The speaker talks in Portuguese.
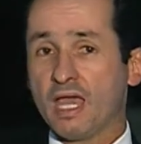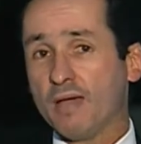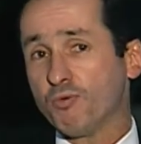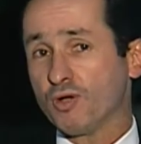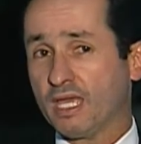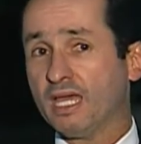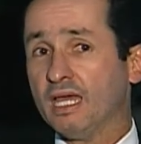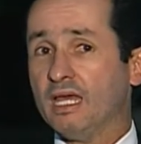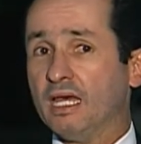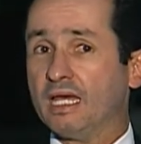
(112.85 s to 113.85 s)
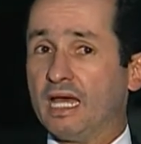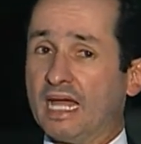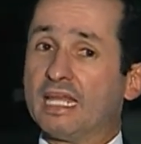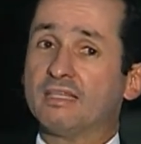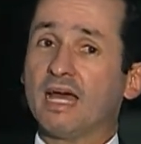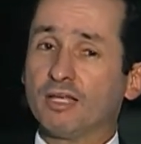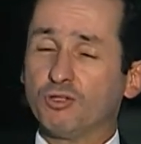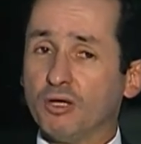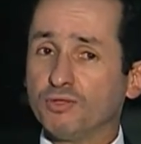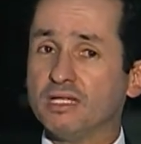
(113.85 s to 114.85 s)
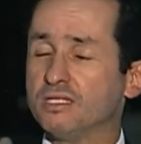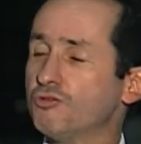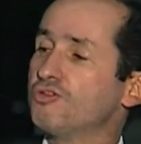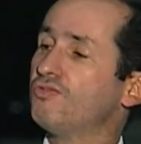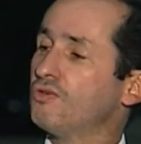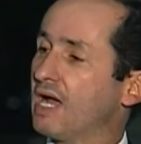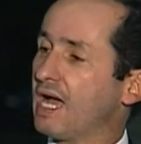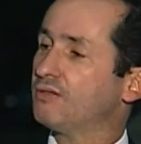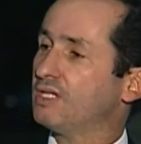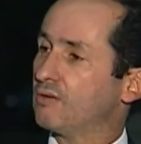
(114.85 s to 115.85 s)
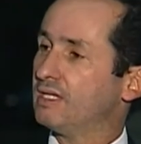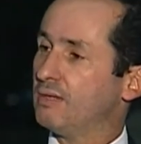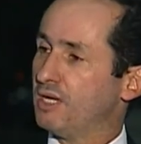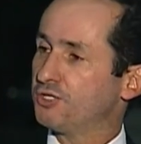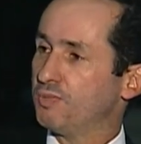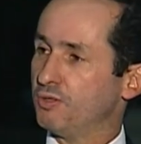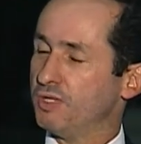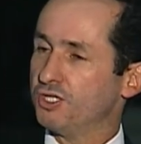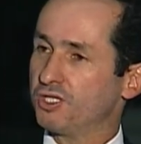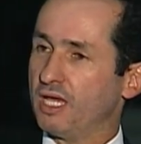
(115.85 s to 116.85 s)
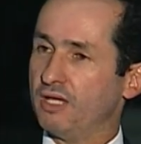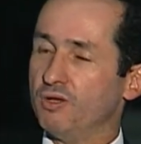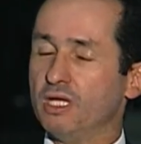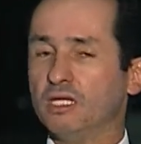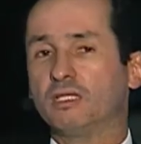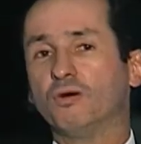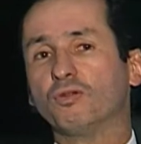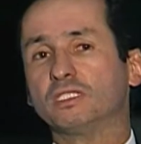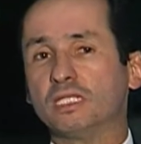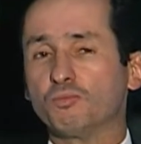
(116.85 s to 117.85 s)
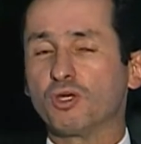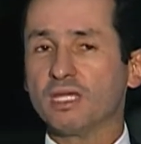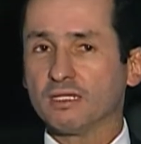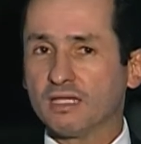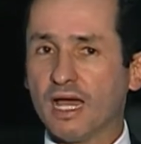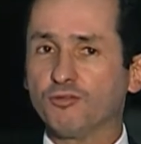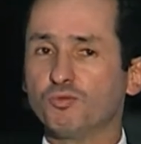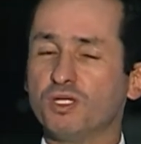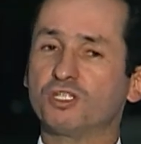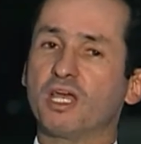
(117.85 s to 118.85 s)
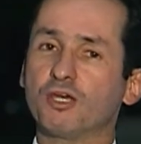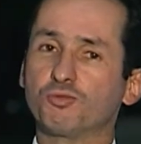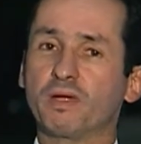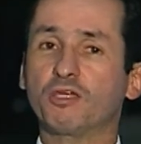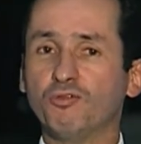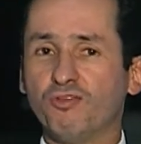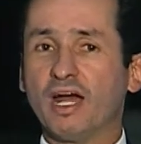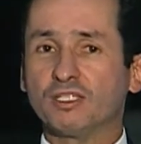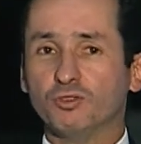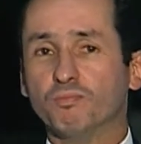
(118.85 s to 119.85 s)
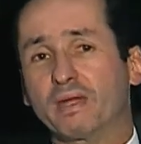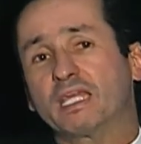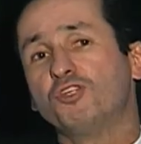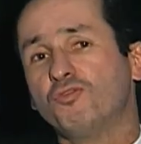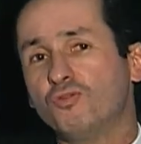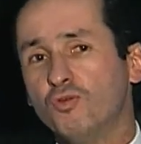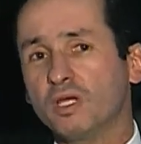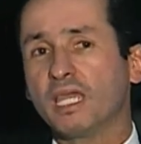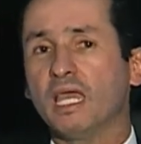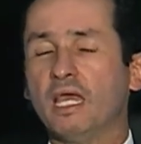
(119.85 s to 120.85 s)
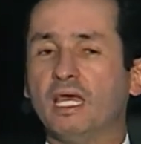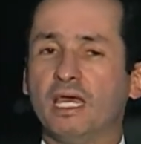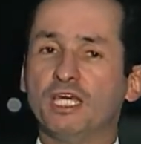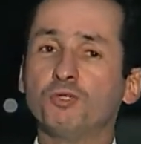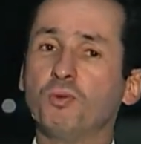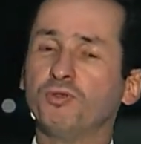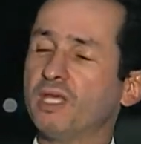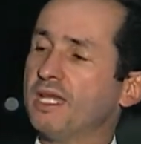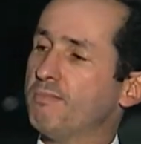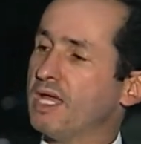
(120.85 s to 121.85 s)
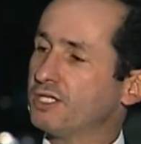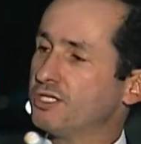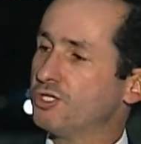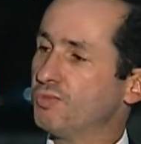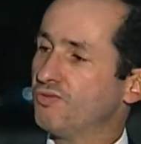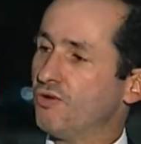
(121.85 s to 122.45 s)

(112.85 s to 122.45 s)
é porque eh, aquele dado não tem sido divulgado adequadamente pelo Ministério. Então nós temos orientado os ministérios para que o façam, para que divulguem eh, espontaneamente esse tipo de